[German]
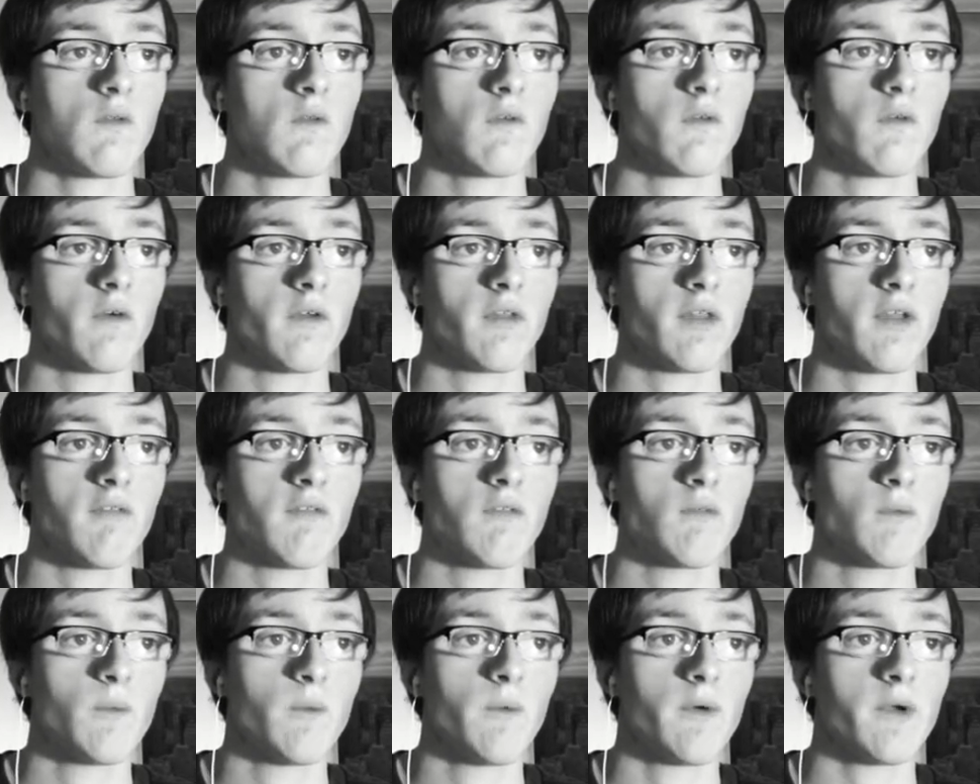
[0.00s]
So, jetzt haben
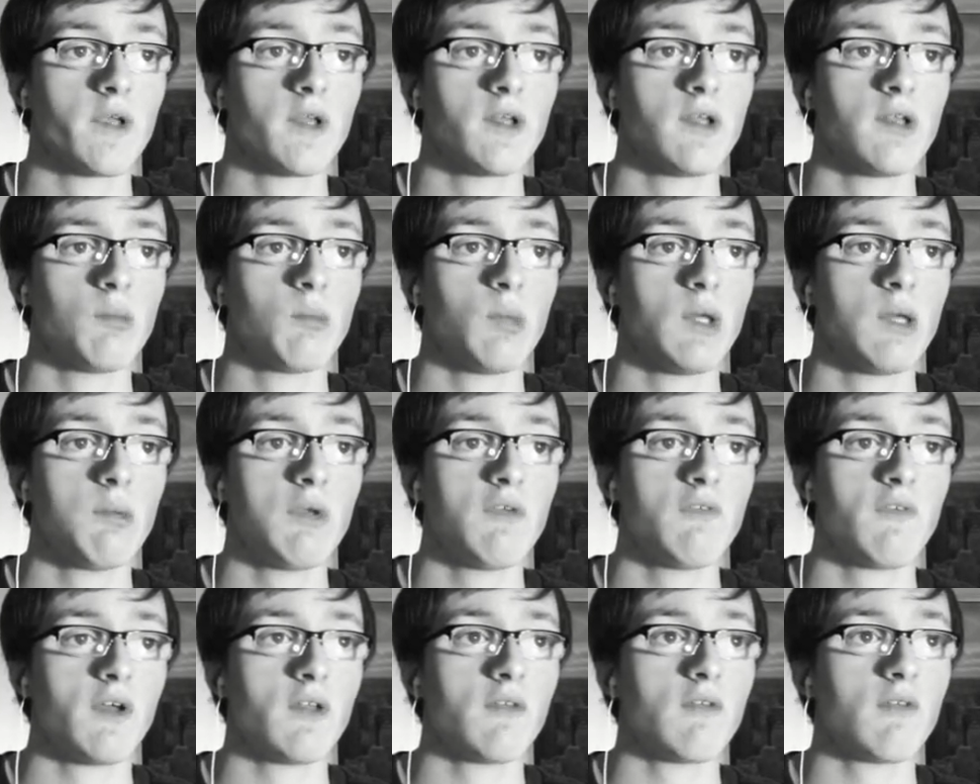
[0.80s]
wir nur noch hier den
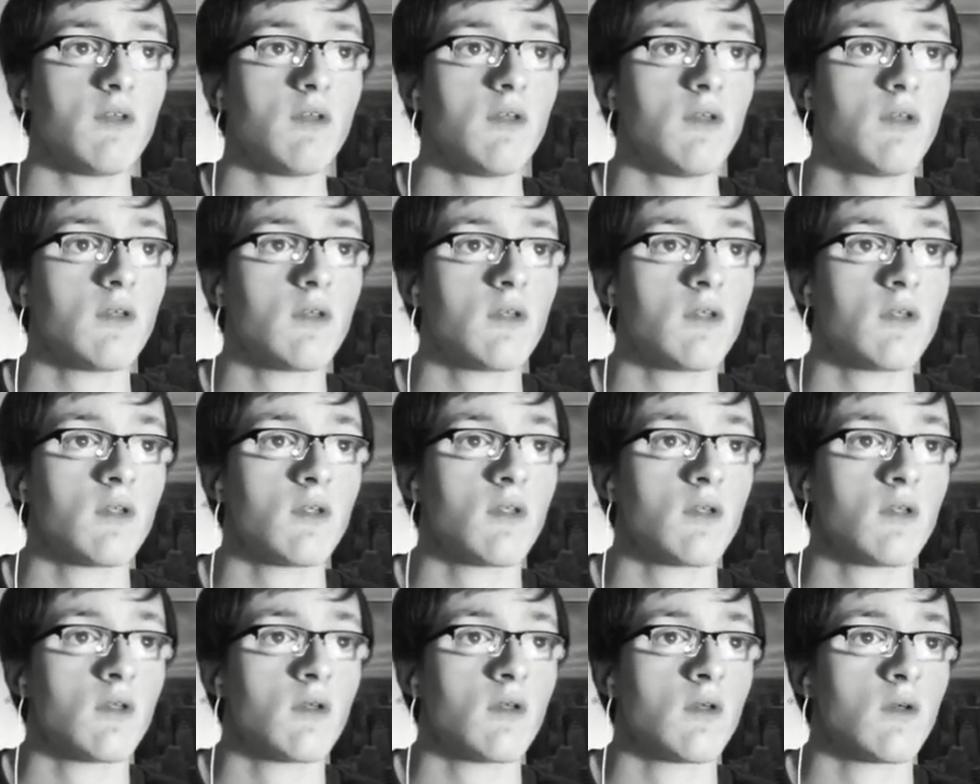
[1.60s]
Babyfritze.
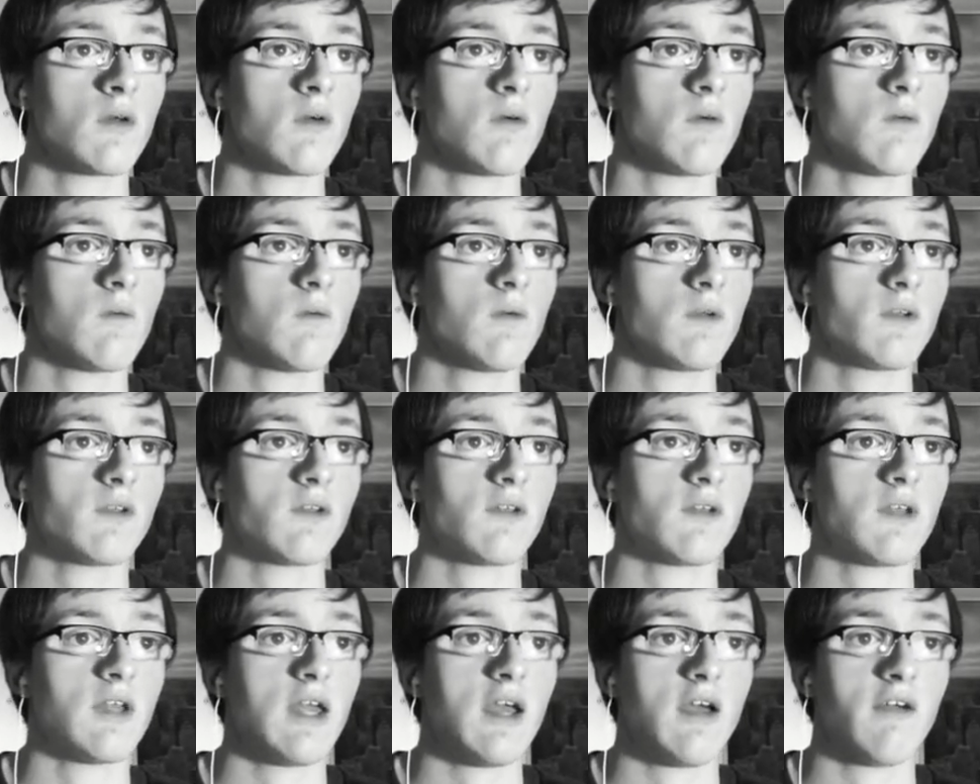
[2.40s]

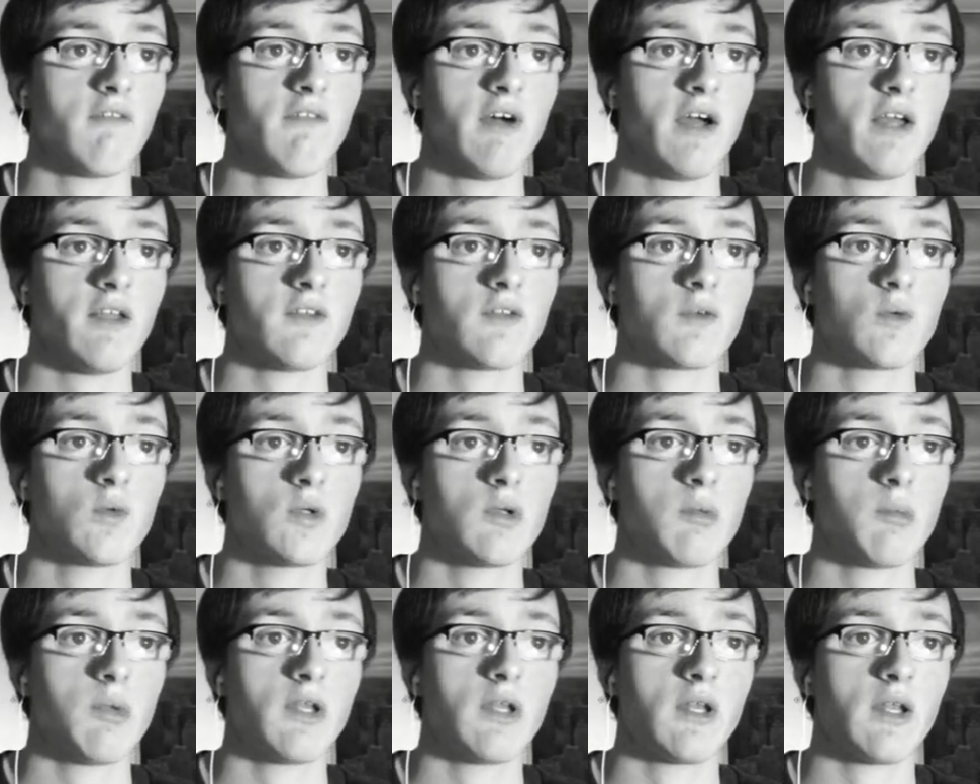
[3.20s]
Und der weiß
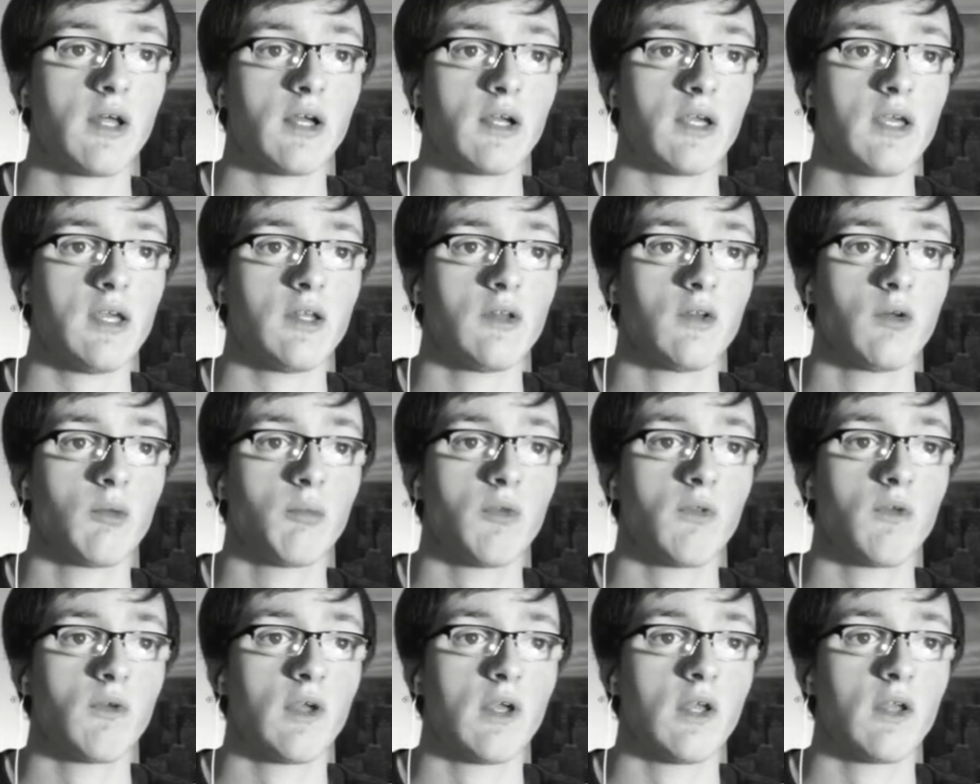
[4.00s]
gut mit den Raketen
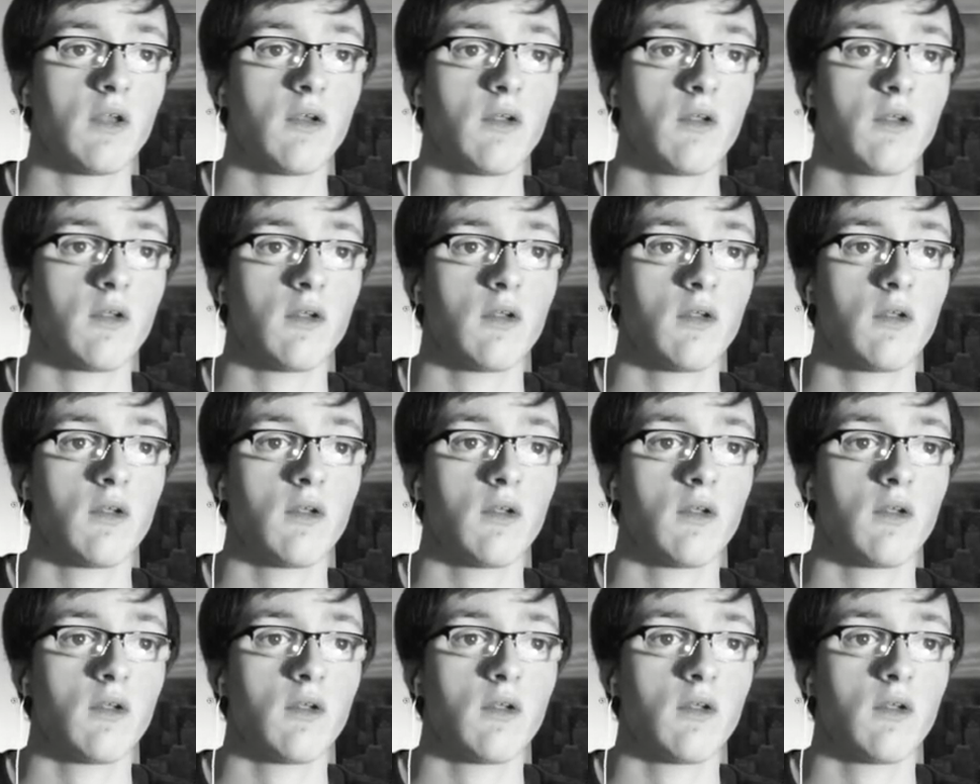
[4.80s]
umzugehen.